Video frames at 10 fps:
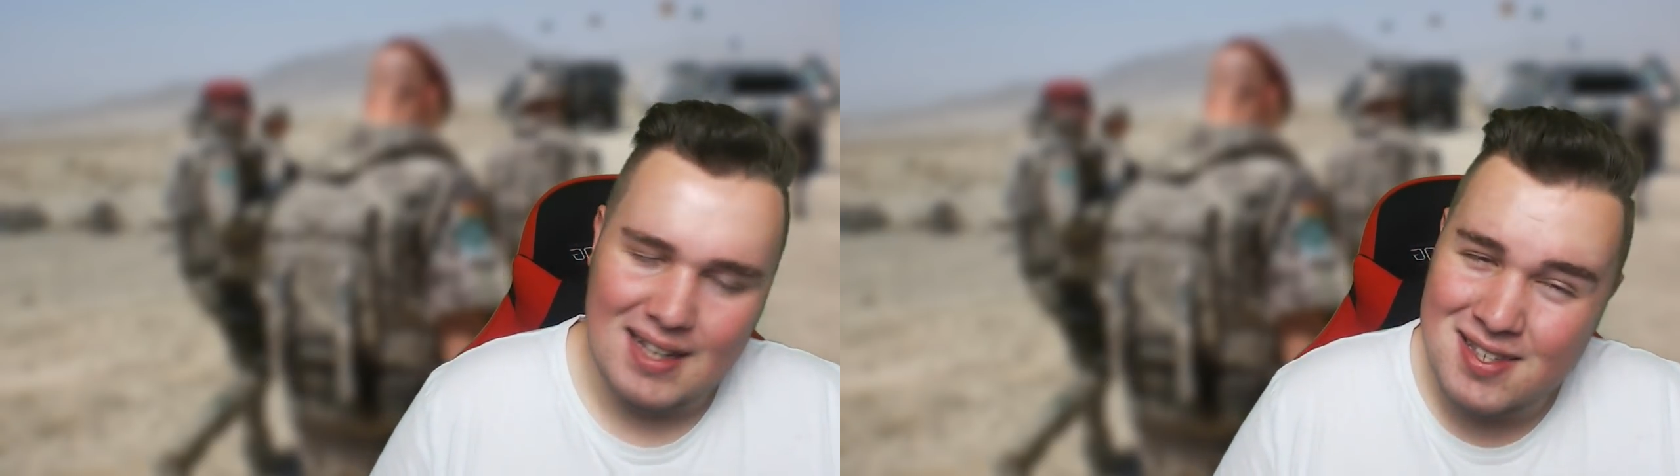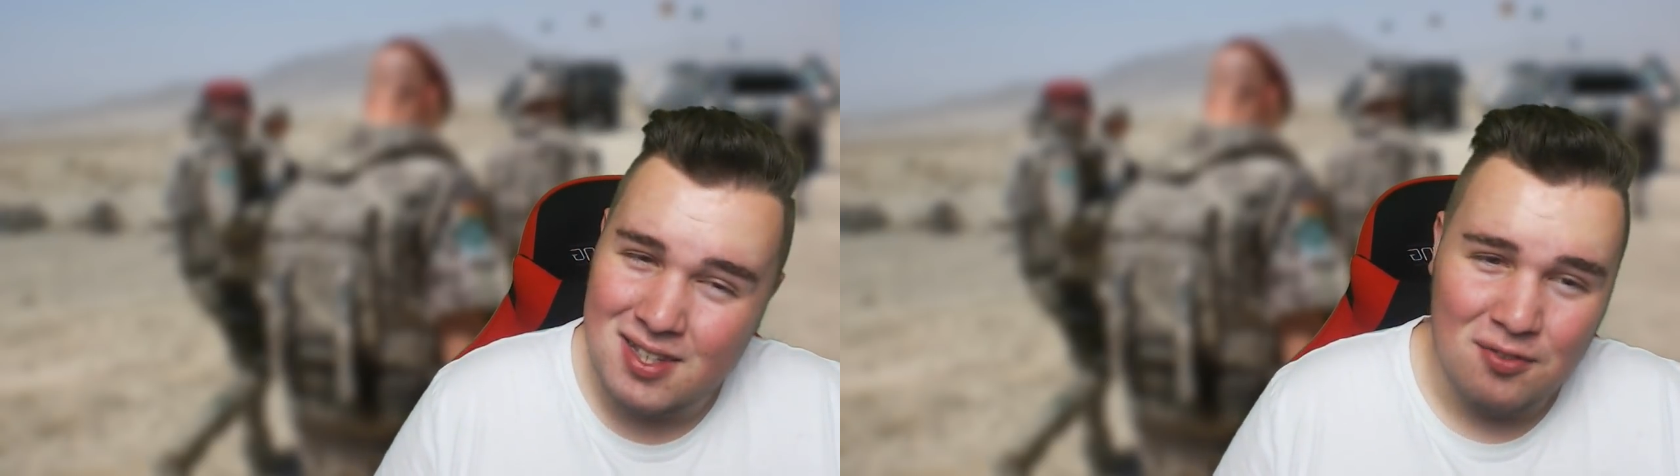
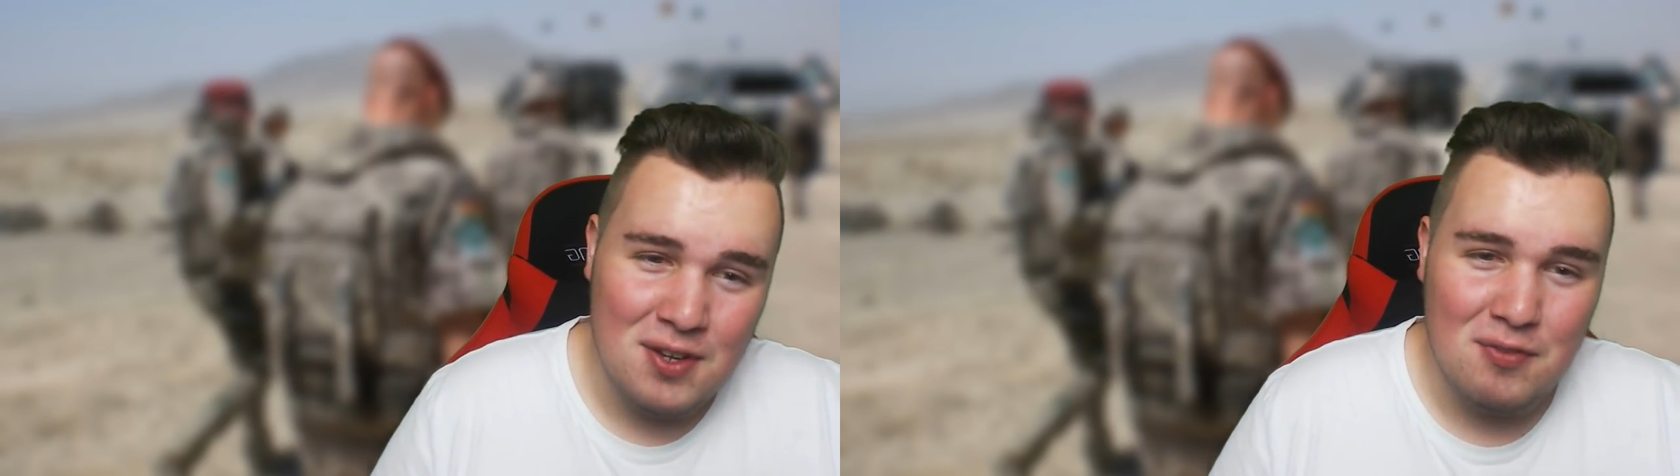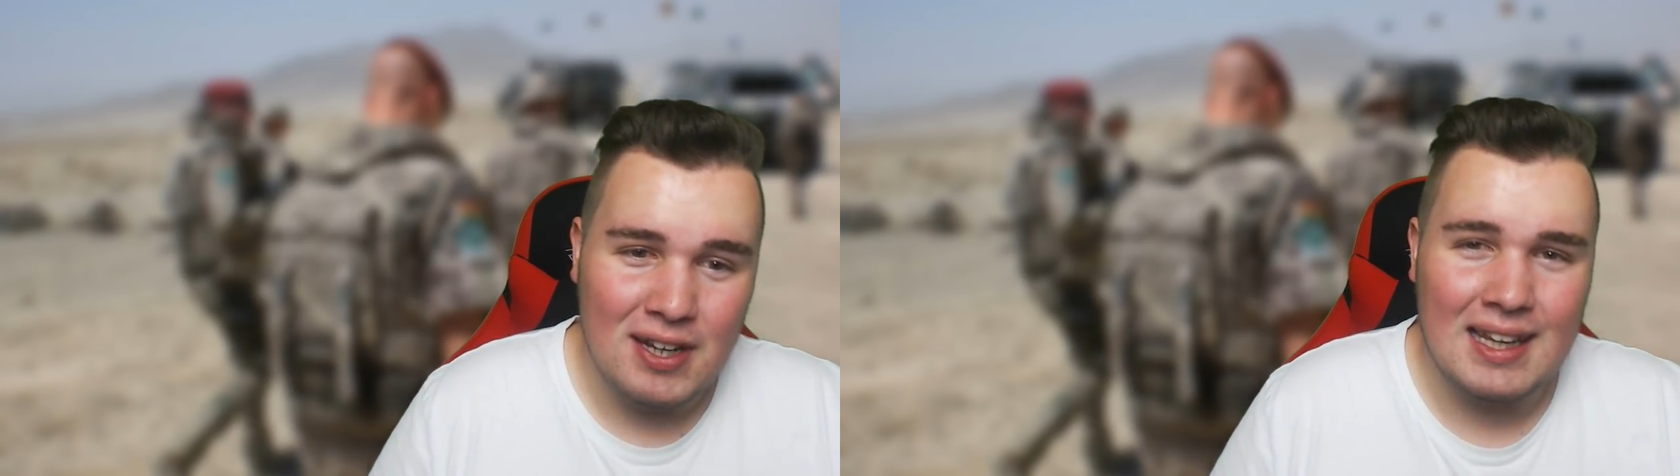es ist auf
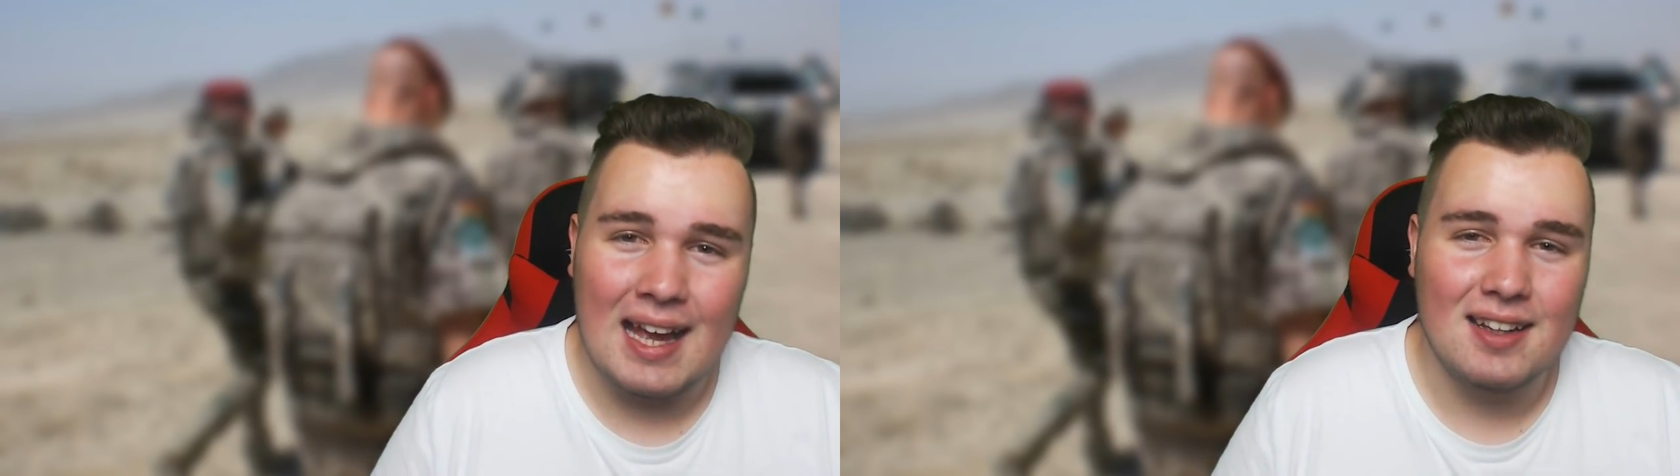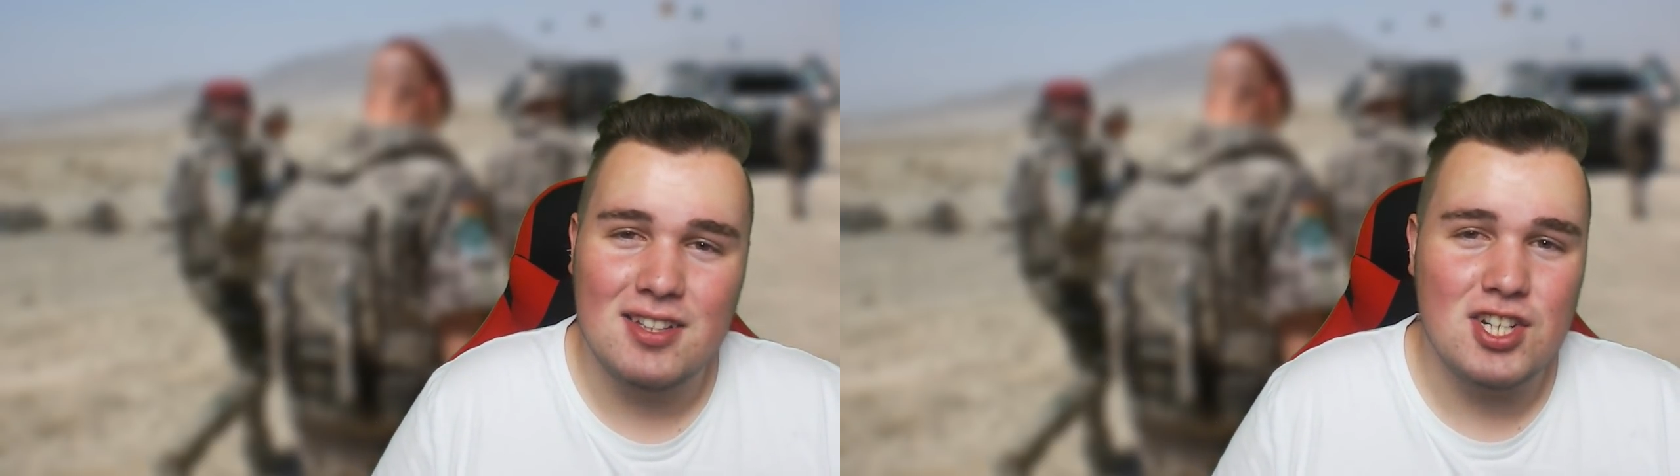jeden Fall
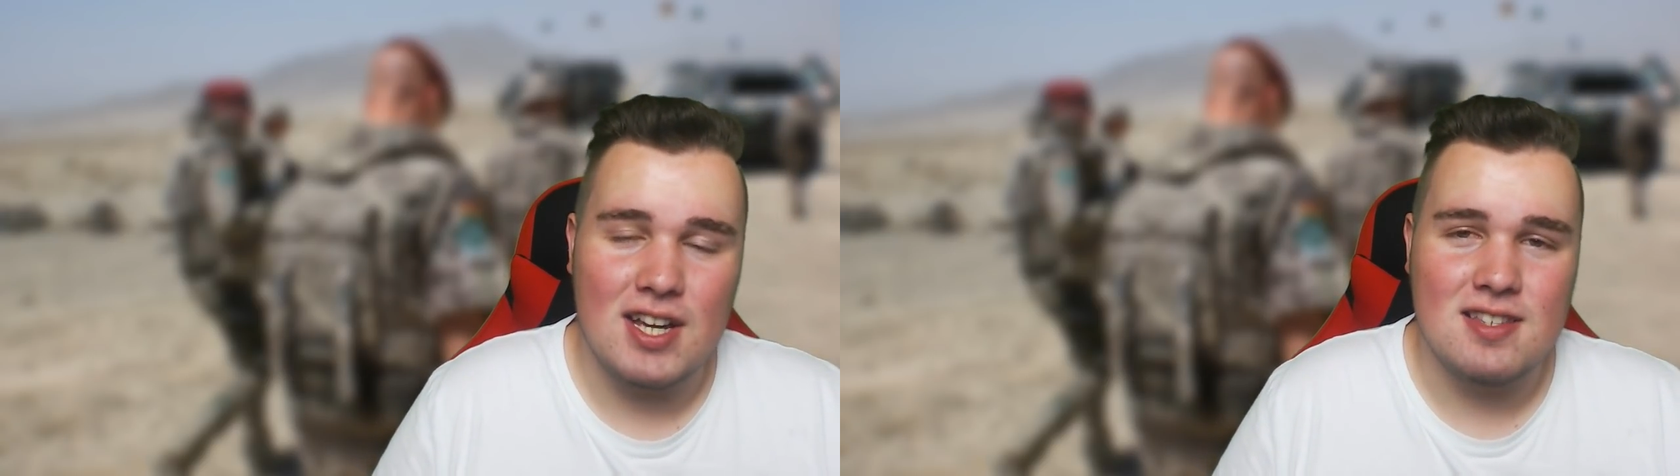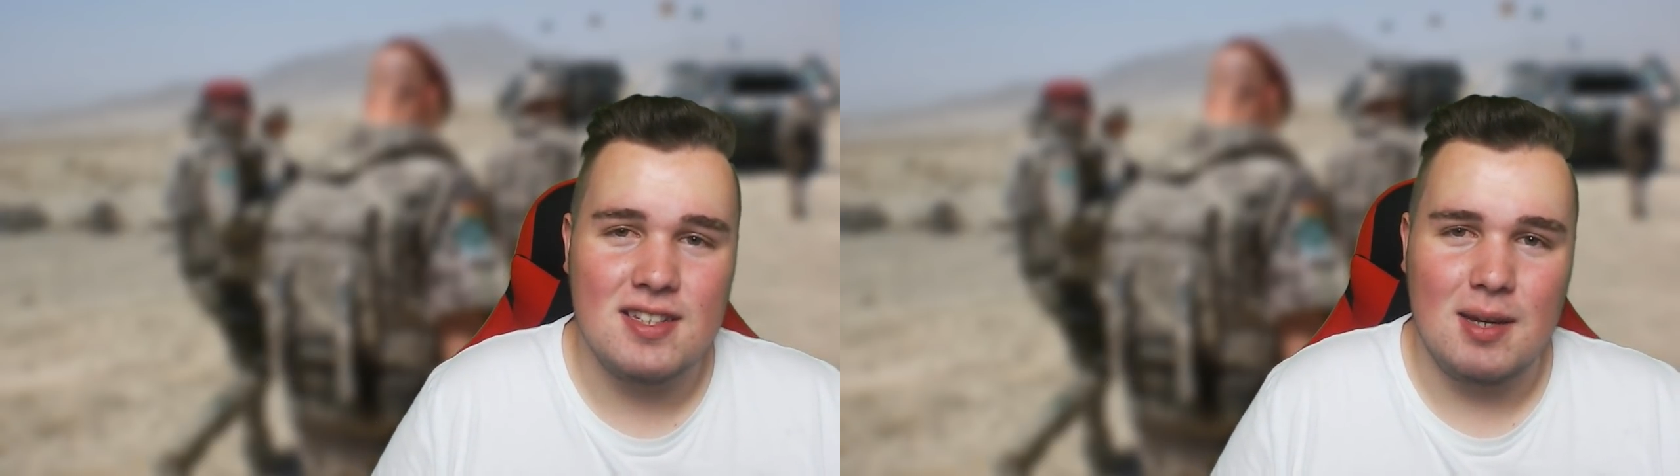kranke
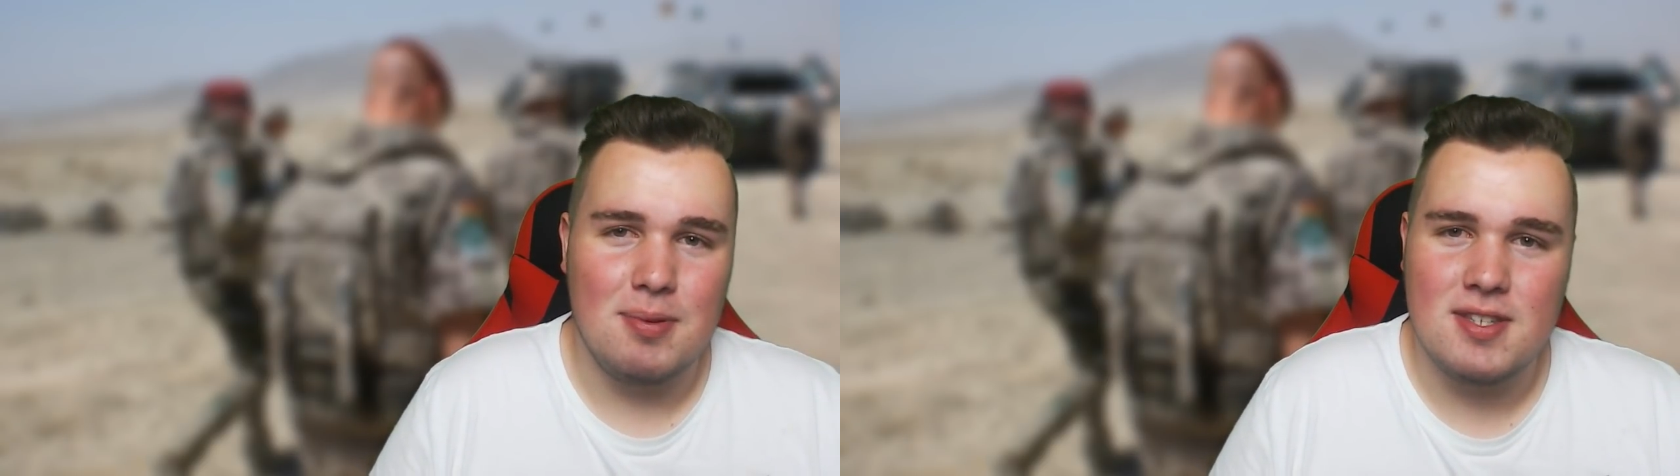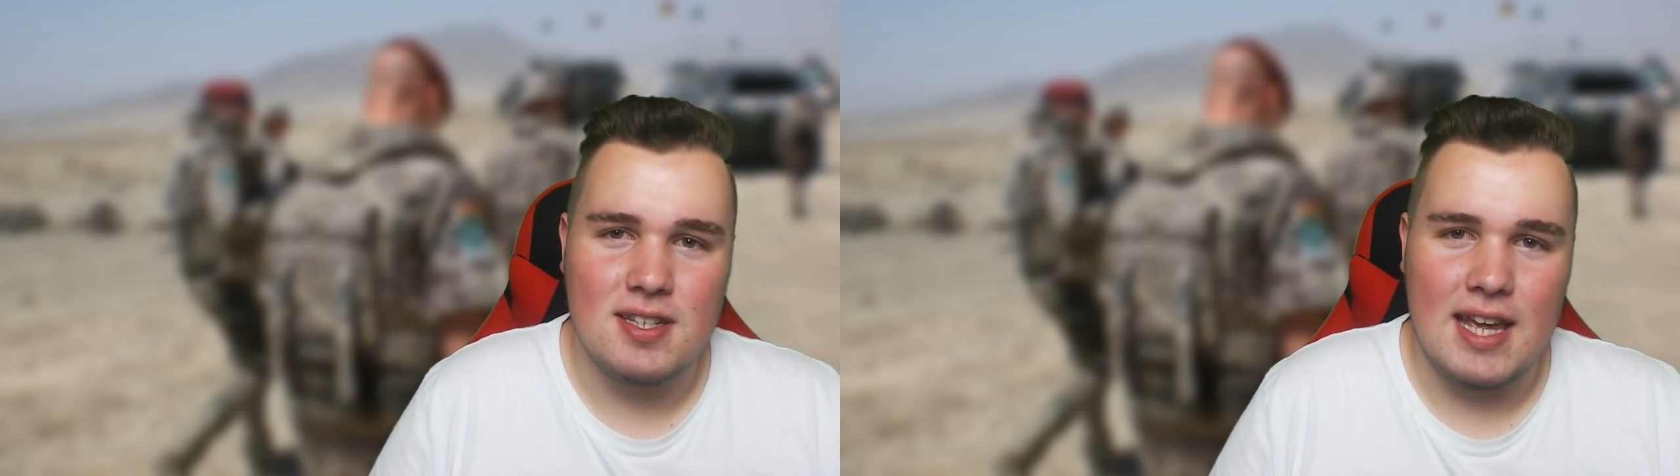Scheiße da
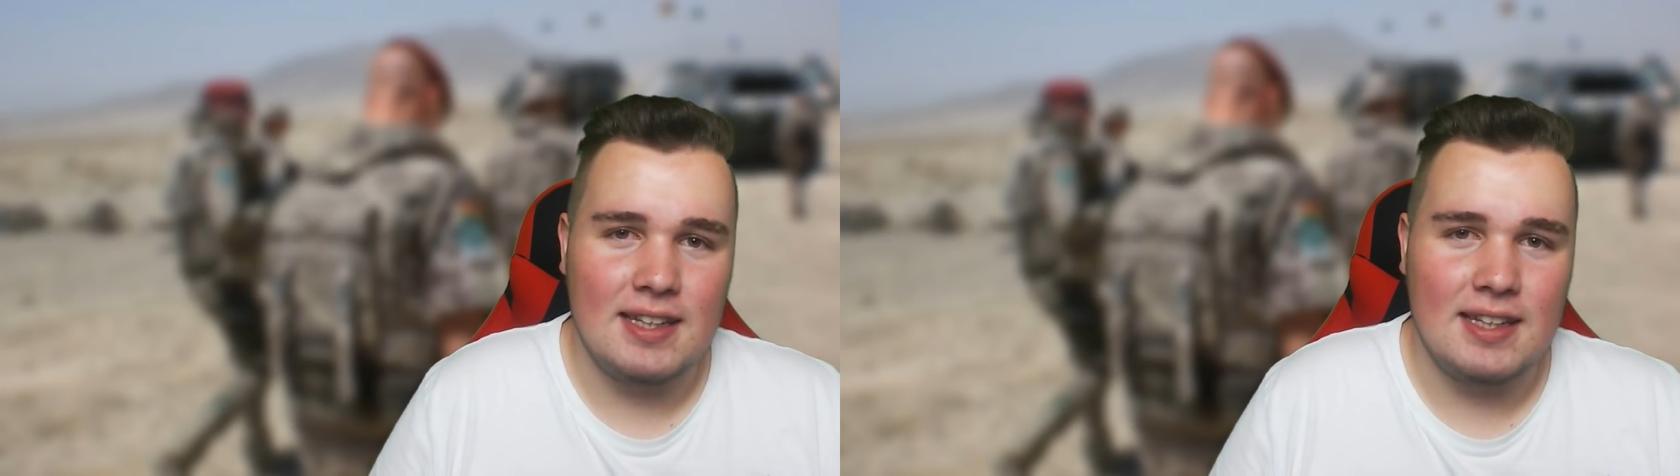passiert.